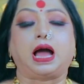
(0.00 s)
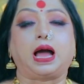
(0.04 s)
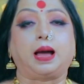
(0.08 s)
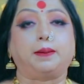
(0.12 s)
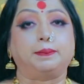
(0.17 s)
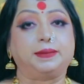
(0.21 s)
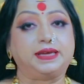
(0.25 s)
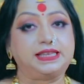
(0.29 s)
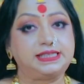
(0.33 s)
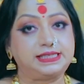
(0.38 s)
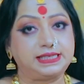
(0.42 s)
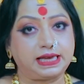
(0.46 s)

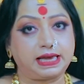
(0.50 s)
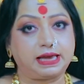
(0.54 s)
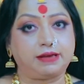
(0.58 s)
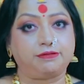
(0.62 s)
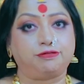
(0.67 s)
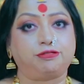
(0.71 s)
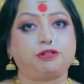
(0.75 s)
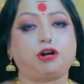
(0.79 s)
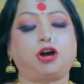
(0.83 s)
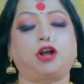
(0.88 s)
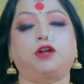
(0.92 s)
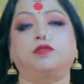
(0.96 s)
আমি যে
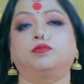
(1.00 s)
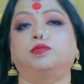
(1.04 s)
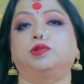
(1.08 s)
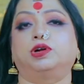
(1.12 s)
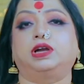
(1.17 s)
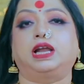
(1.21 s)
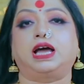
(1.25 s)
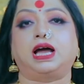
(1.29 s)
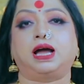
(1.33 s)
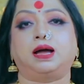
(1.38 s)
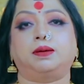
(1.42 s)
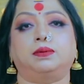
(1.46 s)

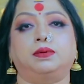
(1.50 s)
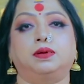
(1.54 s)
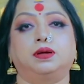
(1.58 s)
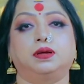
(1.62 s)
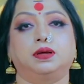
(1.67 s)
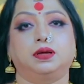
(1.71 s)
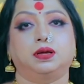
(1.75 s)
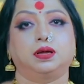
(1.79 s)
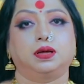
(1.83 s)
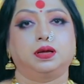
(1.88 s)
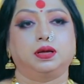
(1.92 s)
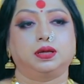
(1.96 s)

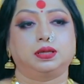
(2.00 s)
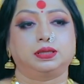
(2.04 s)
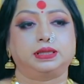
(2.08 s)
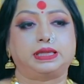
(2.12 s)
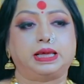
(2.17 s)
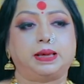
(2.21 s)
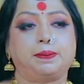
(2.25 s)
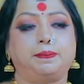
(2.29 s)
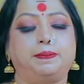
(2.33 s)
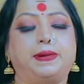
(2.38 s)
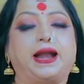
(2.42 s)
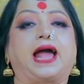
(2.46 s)

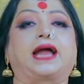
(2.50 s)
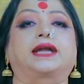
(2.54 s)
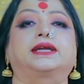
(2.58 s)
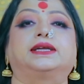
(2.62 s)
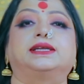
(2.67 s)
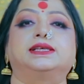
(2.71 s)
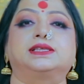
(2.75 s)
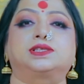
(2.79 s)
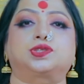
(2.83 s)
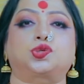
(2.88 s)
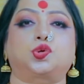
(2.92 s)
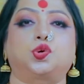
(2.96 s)
ফর্মুলাতে
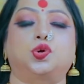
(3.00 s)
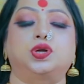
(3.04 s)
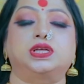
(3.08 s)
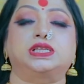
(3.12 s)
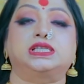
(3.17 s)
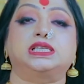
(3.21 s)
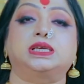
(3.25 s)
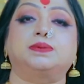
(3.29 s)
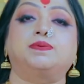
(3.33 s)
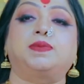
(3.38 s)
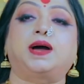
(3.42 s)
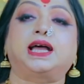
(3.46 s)
প্র্যাকটিস
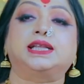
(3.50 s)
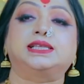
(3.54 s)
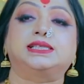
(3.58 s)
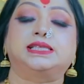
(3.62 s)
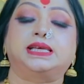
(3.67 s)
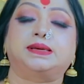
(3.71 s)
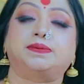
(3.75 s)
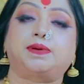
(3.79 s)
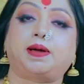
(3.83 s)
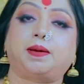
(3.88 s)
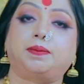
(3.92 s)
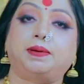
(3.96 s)
করেছি বা
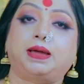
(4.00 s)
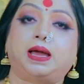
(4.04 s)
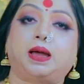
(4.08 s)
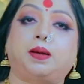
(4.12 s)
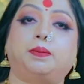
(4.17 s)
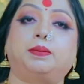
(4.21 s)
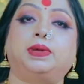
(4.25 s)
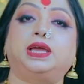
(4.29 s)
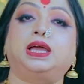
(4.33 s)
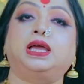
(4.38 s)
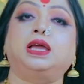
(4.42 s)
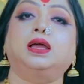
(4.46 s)
যেভাবে
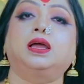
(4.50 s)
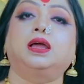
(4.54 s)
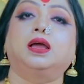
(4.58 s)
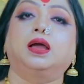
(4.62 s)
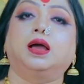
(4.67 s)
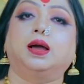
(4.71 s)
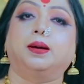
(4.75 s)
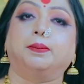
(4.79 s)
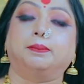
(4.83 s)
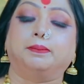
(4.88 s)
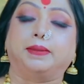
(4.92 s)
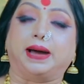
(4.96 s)
আমি
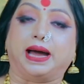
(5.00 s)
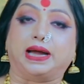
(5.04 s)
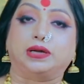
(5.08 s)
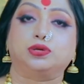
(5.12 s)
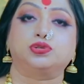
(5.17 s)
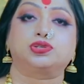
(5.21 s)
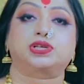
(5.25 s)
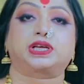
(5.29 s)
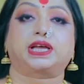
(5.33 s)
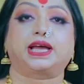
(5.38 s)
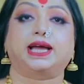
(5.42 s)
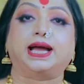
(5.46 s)

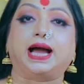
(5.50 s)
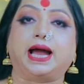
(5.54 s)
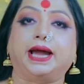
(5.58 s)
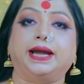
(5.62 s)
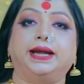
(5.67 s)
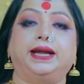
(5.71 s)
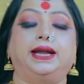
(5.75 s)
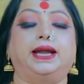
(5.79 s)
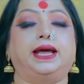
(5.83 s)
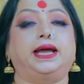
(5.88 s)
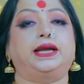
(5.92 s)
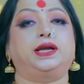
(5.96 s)
মানুষকে
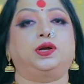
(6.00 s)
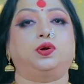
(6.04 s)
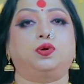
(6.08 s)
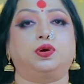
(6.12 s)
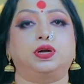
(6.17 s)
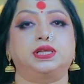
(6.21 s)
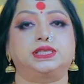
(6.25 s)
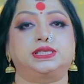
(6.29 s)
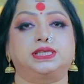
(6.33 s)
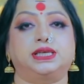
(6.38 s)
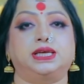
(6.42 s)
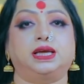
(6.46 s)
গাইডলাইন
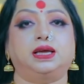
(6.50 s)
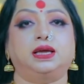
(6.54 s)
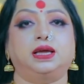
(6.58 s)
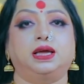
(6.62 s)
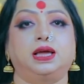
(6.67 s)
করেছি